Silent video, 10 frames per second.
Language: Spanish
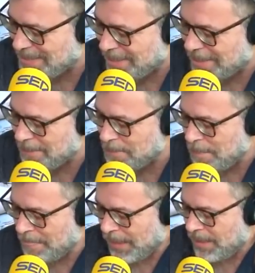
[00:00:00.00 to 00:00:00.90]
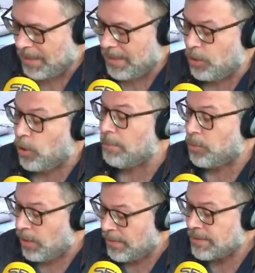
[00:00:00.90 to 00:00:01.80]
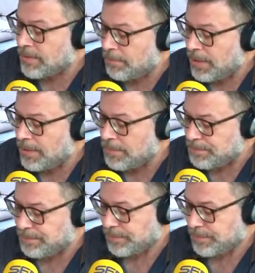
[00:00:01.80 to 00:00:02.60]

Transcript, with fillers: de seguir, lo que puedo hacer también